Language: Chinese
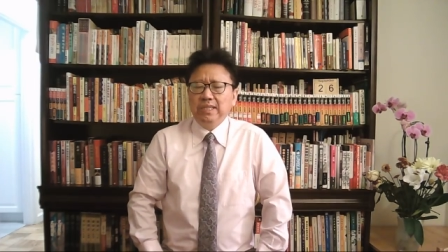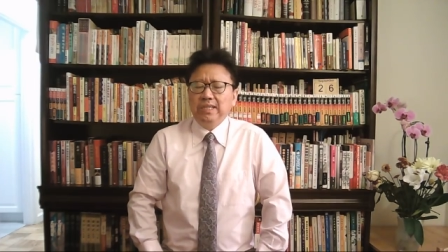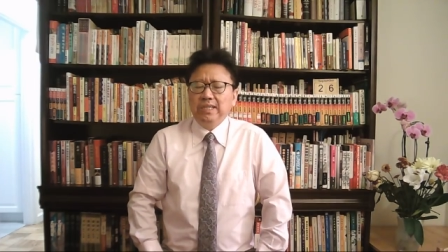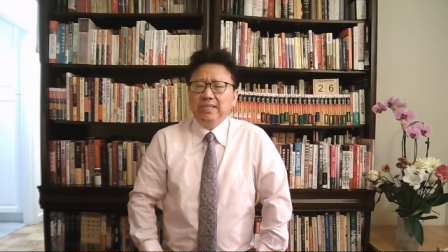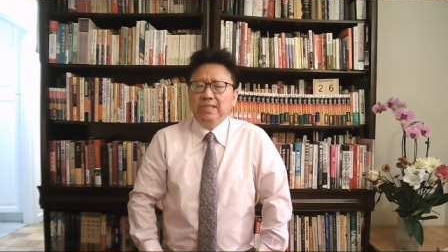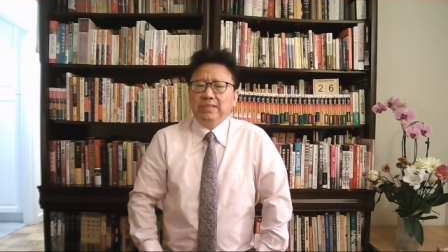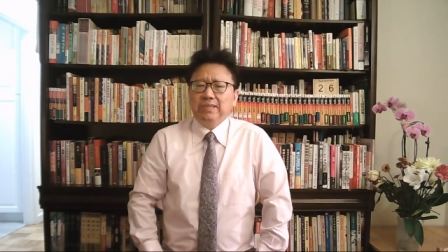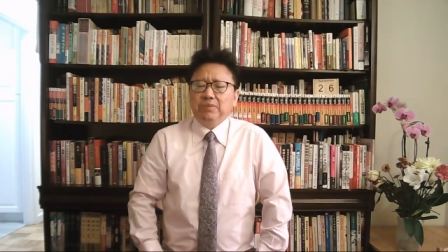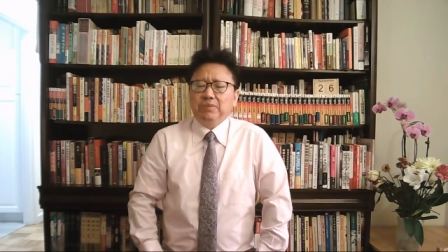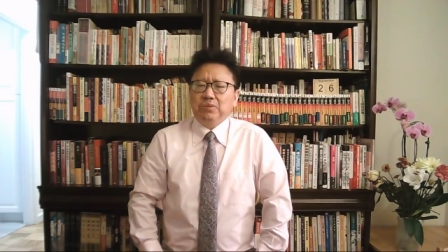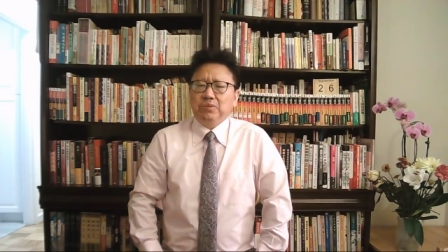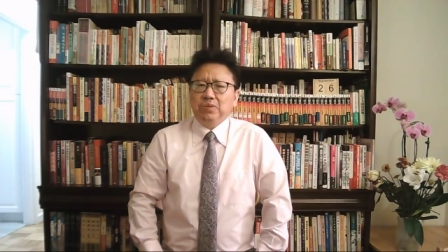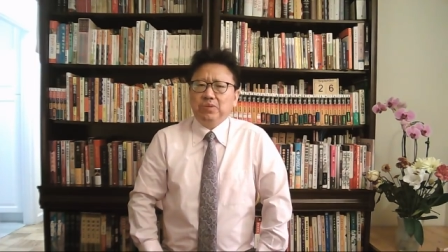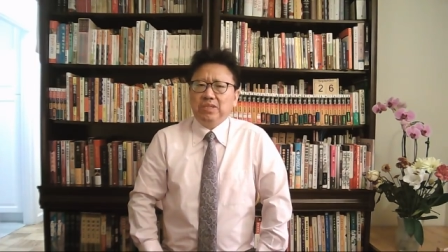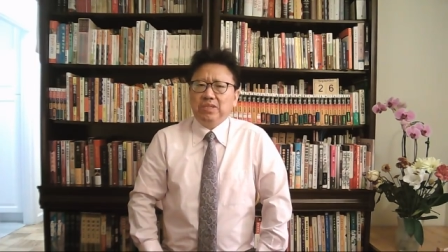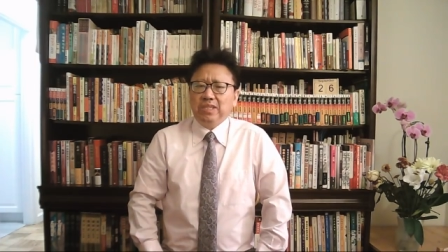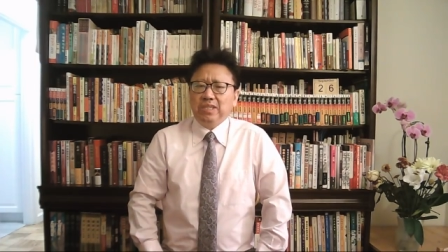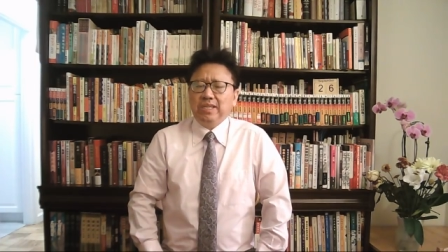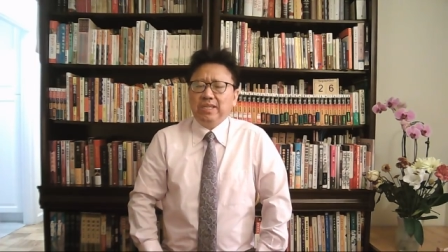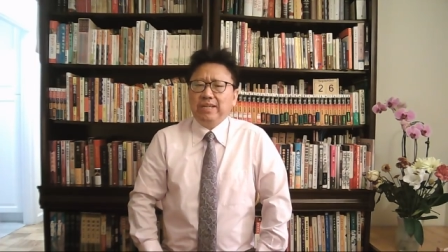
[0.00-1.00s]
那么，据
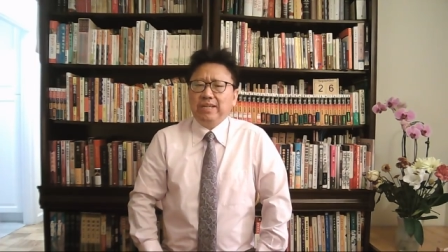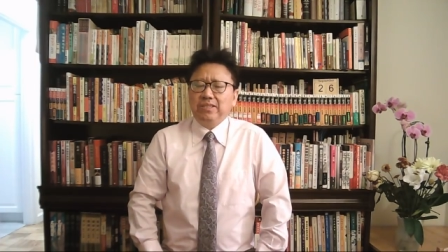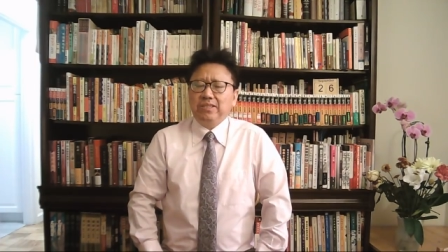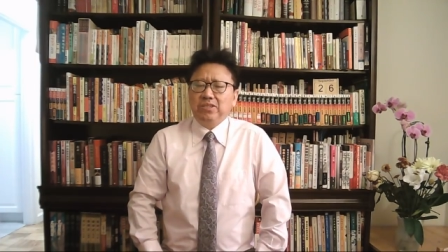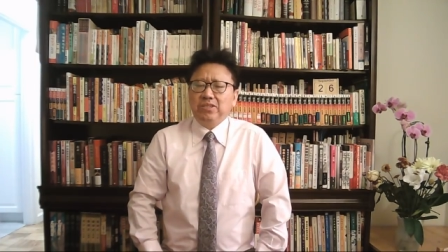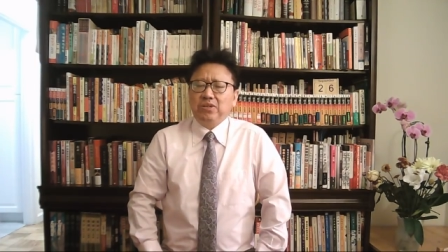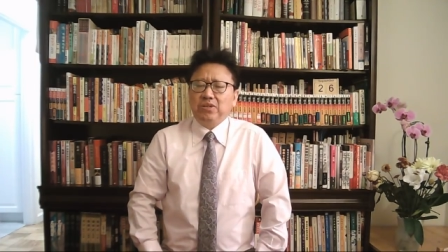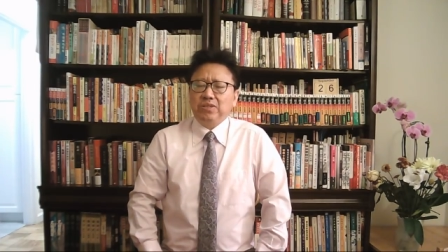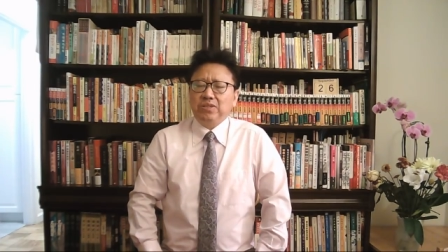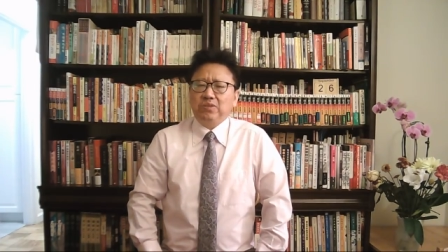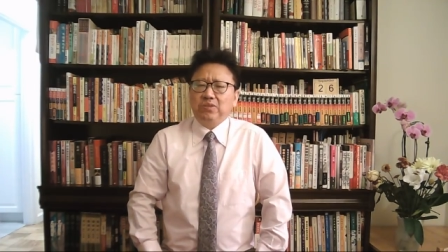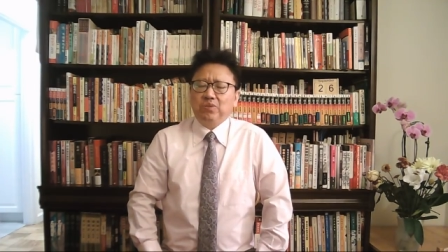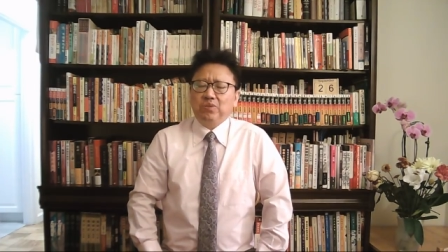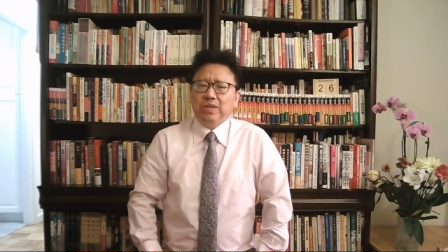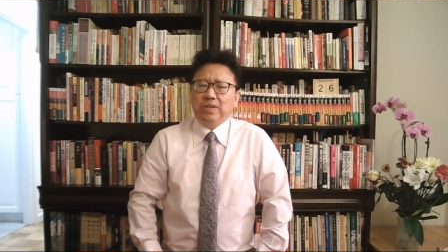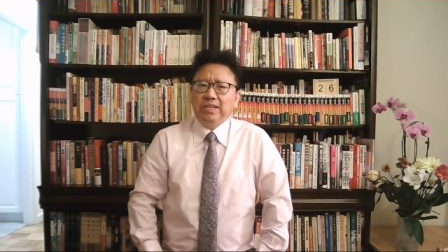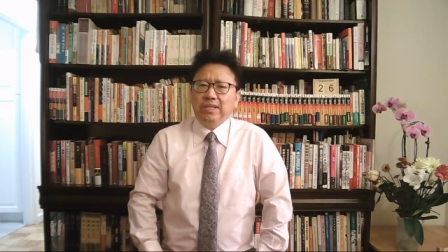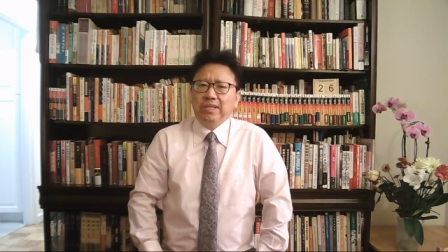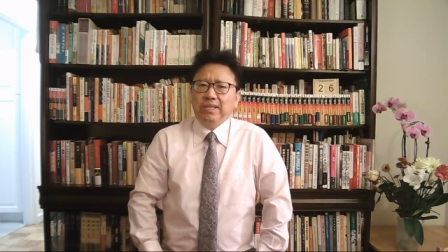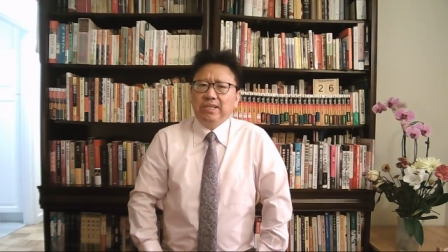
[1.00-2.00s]
其他一些消息说。
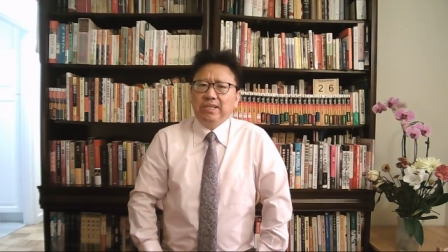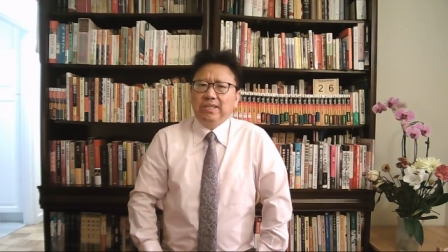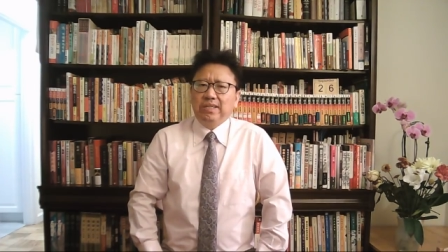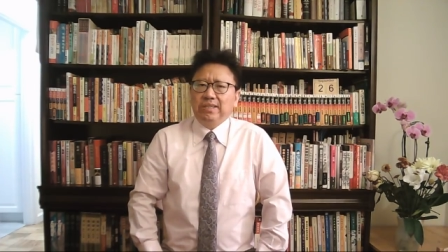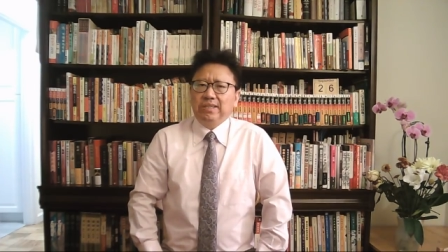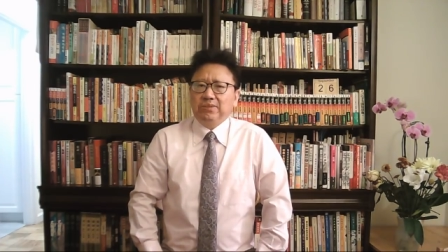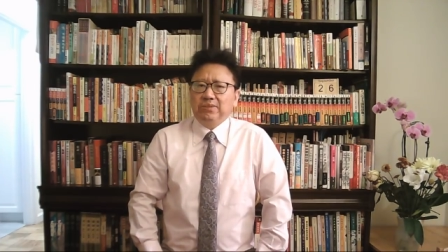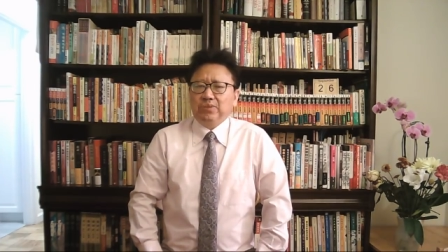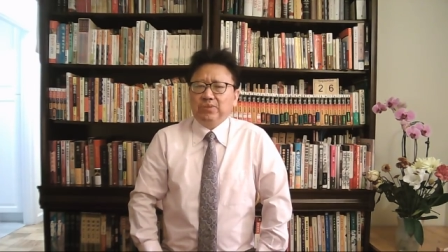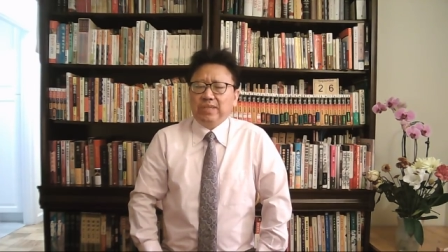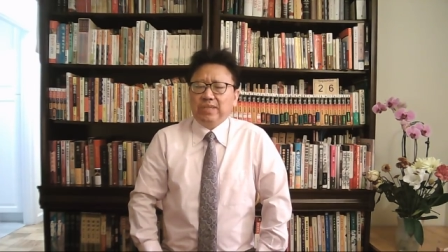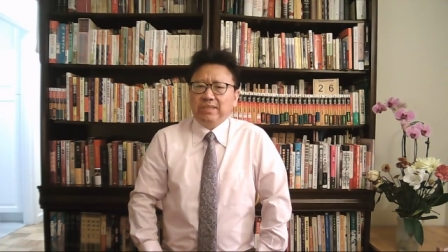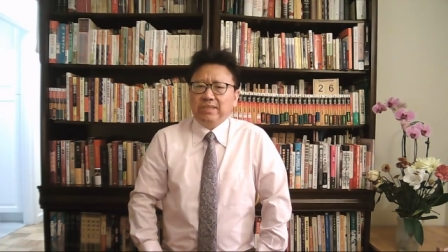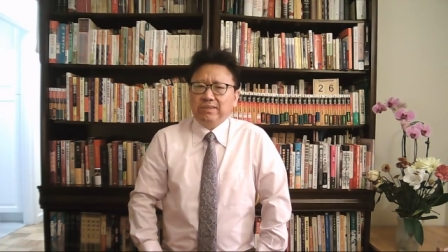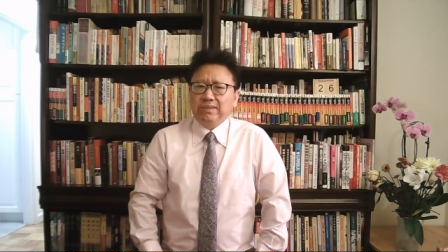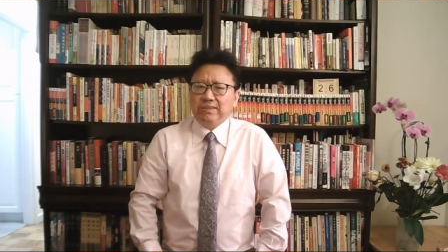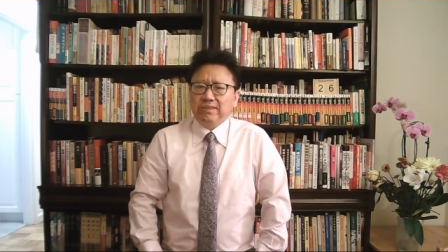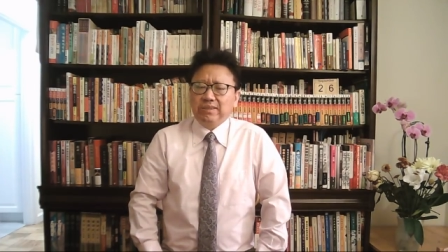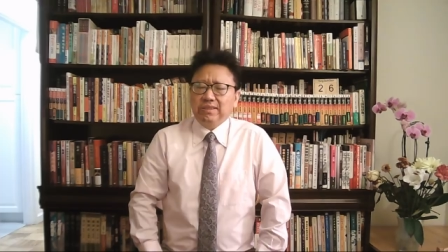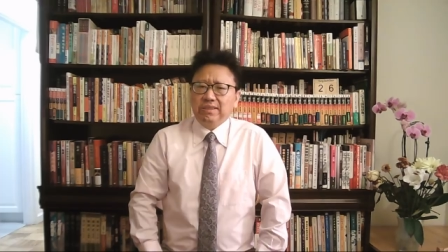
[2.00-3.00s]
啊，啊，说他
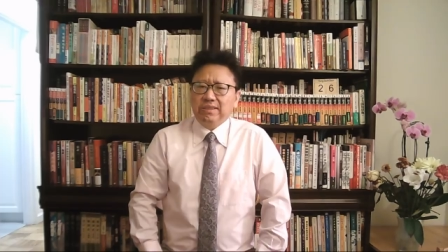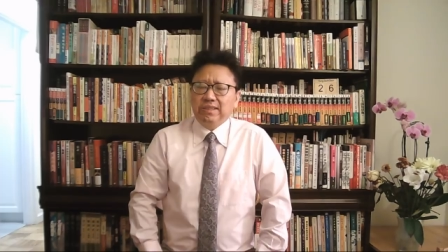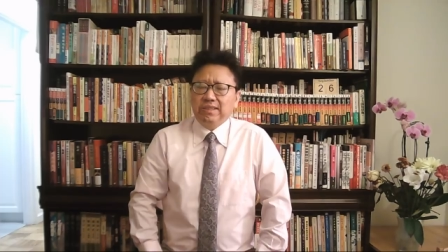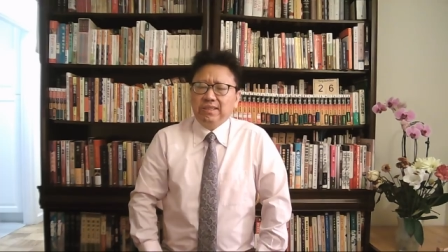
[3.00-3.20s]
的是，